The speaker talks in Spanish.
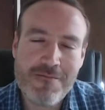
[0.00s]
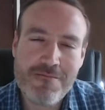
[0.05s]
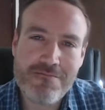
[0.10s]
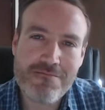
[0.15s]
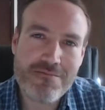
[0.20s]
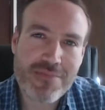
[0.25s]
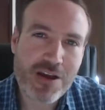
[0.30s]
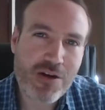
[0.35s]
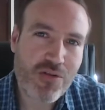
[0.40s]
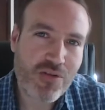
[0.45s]

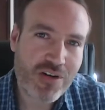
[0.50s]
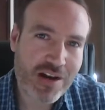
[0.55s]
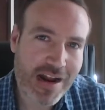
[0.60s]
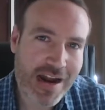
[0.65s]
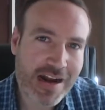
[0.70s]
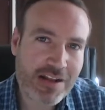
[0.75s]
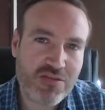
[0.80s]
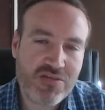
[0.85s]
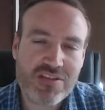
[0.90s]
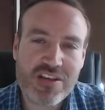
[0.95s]

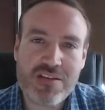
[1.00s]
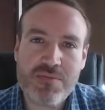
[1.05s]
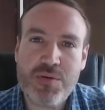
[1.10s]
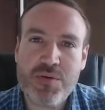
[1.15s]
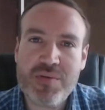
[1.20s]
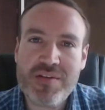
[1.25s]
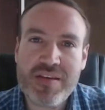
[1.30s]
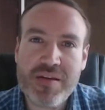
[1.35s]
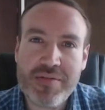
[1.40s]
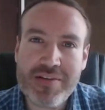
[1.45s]
mejorar nuestras
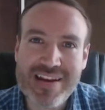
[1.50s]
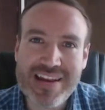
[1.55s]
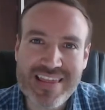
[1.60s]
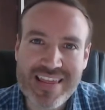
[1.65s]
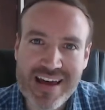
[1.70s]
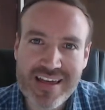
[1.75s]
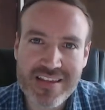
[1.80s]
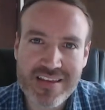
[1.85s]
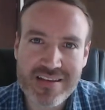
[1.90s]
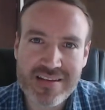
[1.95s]
propias
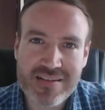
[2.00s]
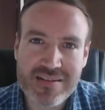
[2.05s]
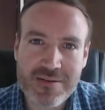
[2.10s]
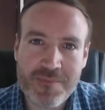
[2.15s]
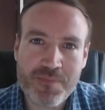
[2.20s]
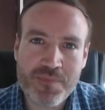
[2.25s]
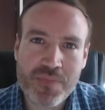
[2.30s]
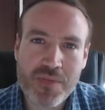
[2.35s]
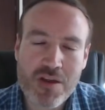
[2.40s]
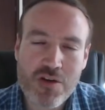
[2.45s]

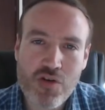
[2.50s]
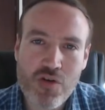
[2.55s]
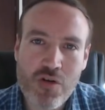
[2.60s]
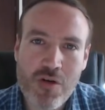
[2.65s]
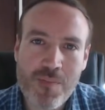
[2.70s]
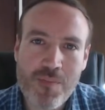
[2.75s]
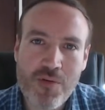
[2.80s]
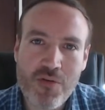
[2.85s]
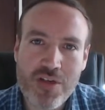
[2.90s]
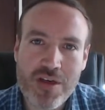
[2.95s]
habilidades,
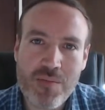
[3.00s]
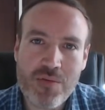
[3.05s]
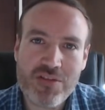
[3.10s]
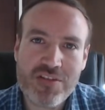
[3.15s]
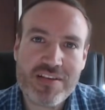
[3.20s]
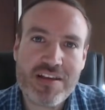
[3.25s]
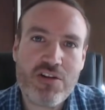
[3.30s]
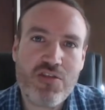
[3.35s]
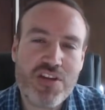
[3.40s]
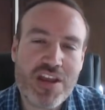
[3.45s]
cómo podemos
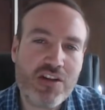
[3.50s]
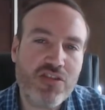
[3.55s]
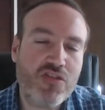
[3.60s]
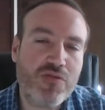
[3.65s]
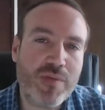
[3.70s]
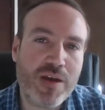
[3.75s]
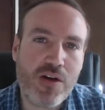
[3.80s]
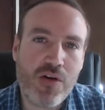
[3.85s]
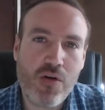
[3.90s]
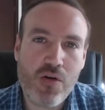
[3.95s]
desarrollarnos
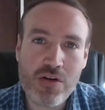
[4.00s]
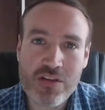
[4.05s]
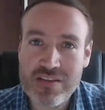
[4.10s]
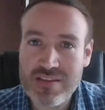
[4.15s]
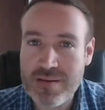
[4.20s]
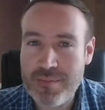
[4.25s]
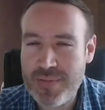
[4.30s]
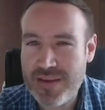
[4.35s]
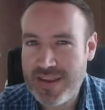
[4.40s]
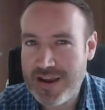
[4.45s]
mejor,
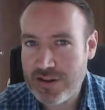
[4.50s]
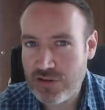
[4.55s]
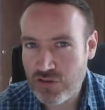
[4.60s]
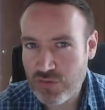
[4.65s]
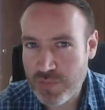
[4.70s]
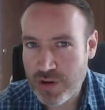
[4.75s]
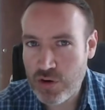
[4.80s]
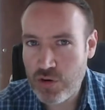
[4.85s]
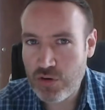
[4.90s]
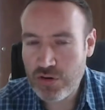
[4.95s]
desempeñarnos
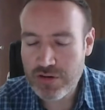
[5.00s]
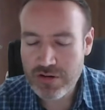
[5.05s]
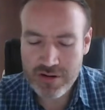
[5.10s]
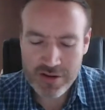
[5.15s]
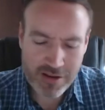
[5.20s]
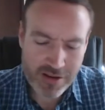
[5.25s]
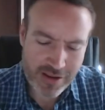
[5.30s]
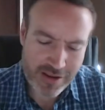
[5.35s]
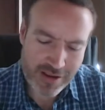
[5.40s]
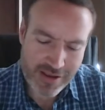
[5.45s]
mejor.
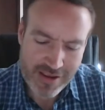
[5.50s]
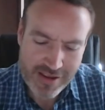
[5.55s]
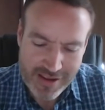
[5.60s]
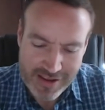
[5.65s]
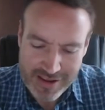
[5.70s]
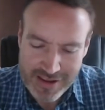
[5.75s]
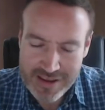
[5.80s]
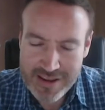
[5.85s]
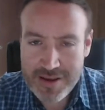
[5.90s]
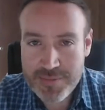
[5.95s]

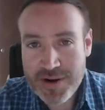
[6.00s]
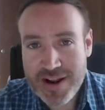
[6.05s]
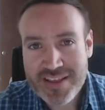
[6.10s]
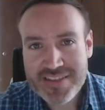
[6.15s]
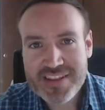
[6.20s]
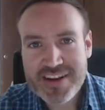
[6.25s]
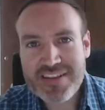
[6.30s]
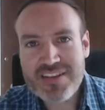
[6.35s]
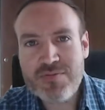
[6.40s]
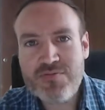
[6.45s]
Y Brian
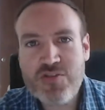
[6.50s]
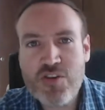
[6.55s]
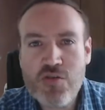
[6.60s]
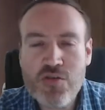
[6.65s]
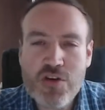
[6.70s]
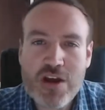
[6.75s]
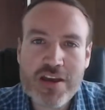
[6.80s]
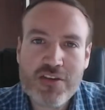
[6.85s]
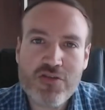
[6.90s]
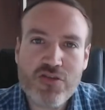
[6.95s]
Tracy fue
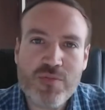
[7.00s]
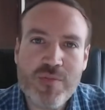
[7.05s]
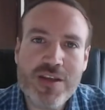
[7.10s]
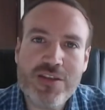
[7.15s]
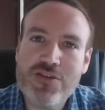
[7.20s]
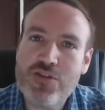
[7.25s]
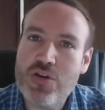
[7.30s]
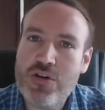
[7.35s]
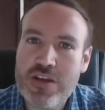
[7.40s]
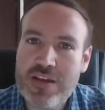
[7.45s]
uno de esos
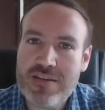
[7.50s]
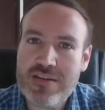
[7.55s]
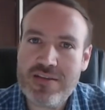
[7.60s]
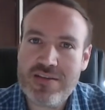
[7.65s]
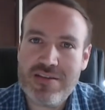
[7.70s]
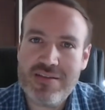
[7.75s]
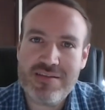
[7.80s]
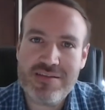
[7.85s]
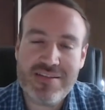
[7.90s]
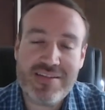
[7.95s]

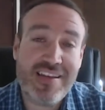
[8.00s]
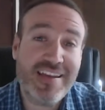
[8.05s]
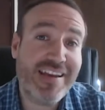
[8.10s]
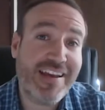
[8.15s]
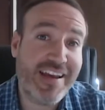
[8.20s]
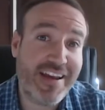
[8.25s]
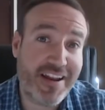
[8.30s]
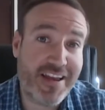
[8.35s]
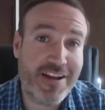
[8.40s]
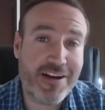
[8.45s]
mentores sin
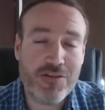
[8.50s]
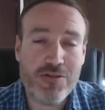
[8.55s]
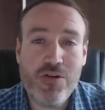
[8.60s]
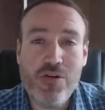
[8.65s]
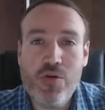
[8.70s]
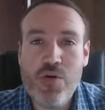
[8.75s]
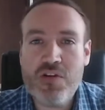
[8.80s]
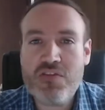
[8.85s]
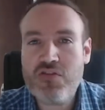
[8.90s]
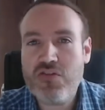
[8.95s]
querer,
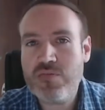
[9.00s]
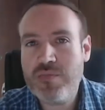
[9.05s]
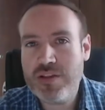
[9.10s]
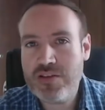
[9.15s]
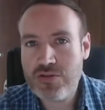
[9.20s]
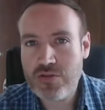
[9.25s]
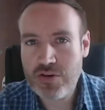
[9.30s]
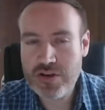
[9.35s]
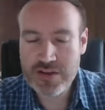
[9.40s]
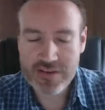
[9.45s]
O esos
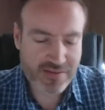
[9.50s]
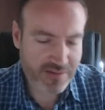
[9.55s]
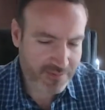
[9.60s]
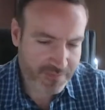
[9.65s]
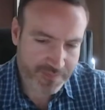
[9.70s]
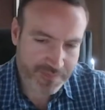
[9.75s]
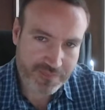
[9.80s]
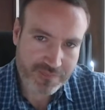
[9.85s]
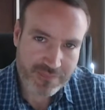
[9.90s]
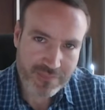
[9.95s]

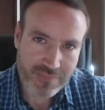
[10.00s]
mentores,